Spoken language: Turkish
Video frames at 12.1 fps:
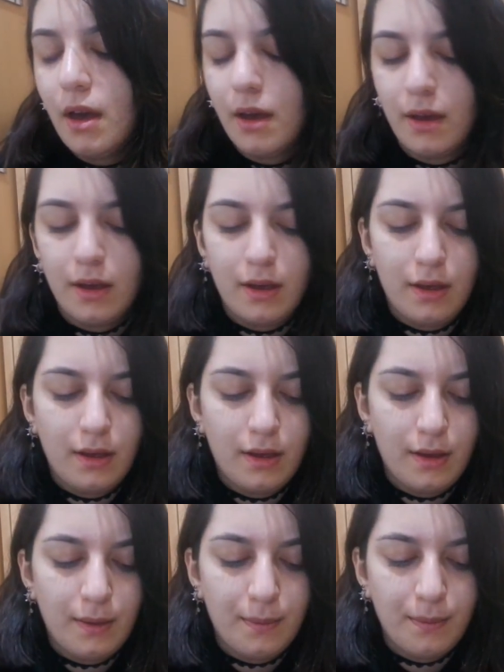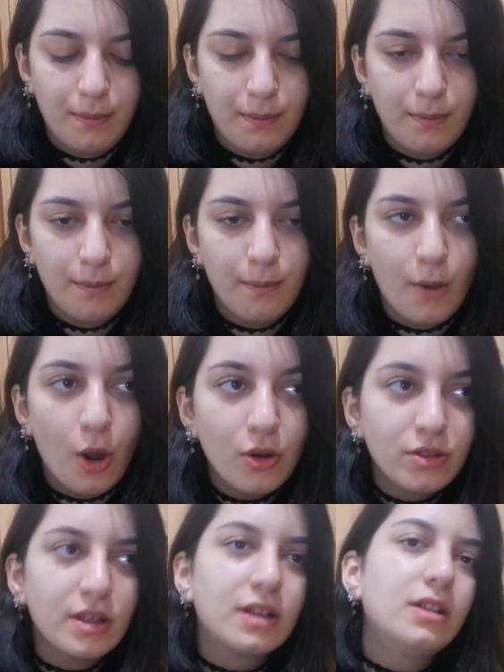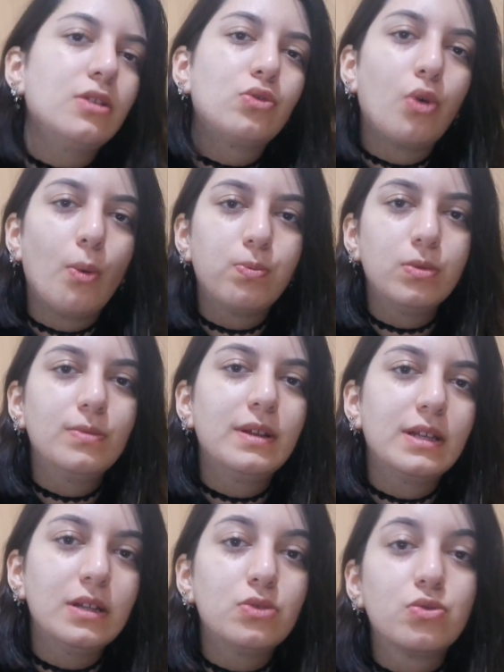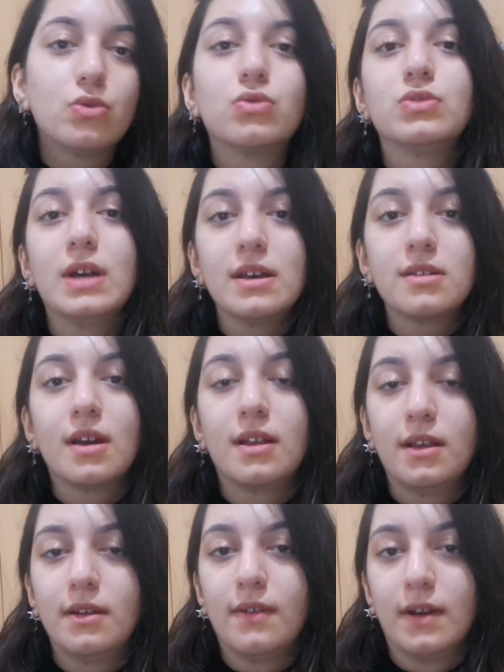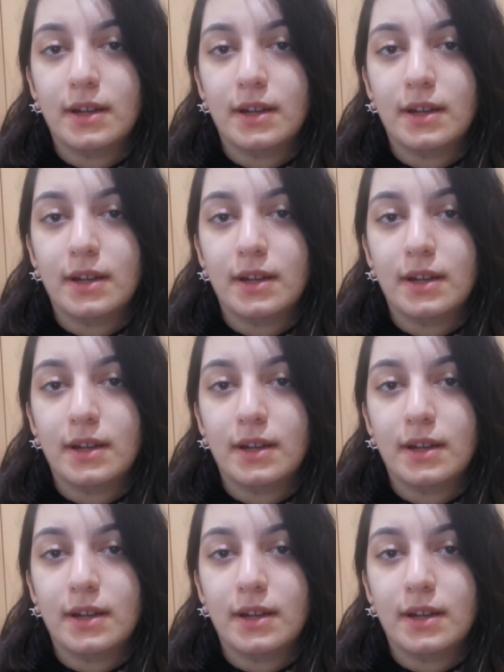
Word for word: Ee, öncelikle toplumla ilgili çok güzel şeyleri